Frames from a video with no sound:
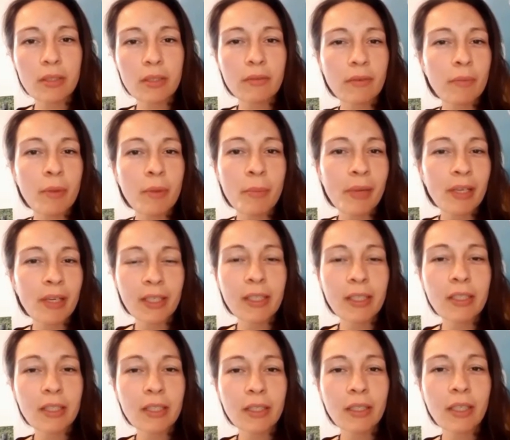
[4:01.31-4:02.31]
Und wenn man mal
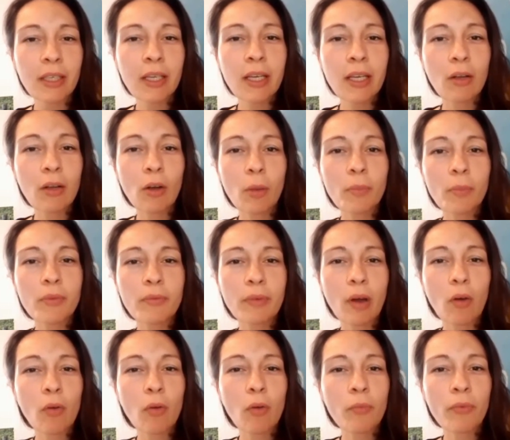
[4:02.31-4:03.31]
dahinter kommt,
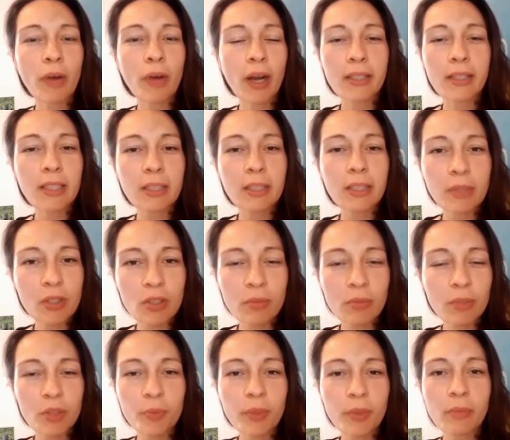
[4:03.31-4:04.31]
warum verhalte ich mich zum
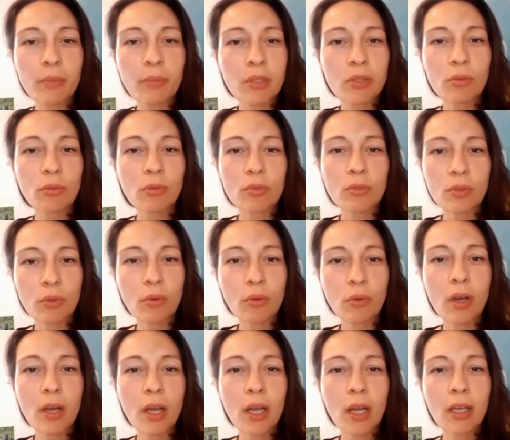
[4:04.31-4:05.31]
Beispiel immer so und
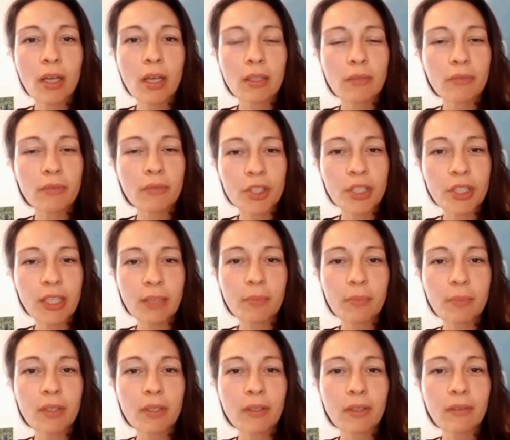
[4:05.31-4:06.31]
so, dann versteht
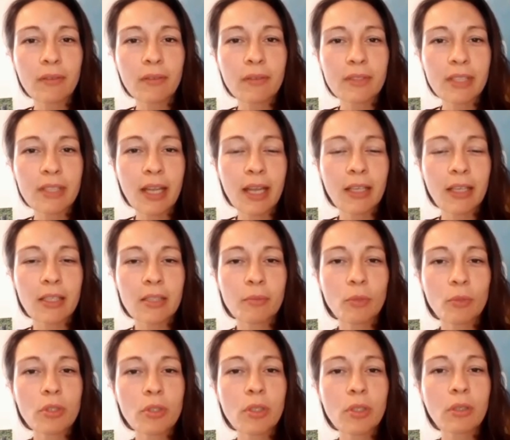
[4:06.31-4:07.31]
man sein eigenes
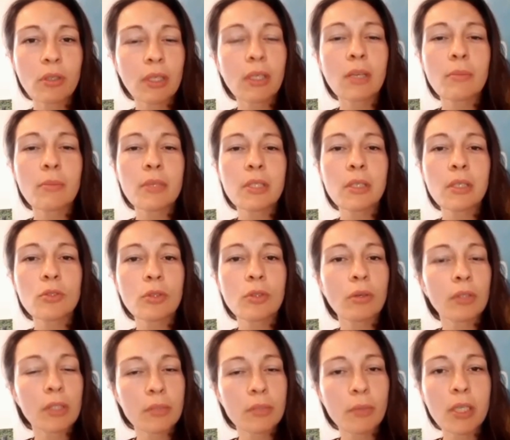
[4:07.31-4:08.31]
Muster und dann kann man sagen, so,
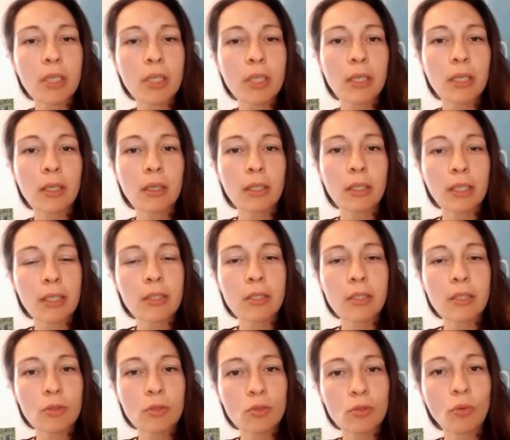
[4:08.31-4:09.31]
und jetzt mag ich es ändern, ich hätte es
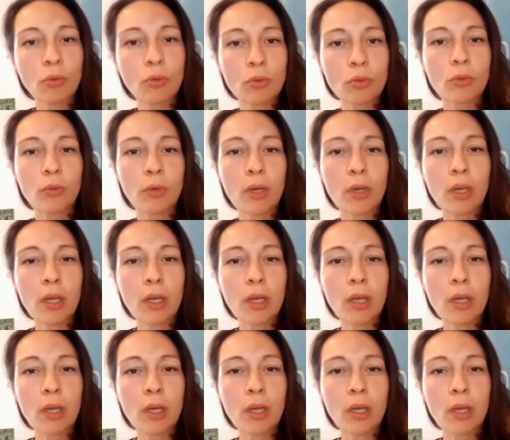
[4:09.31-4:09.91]
gern so und so.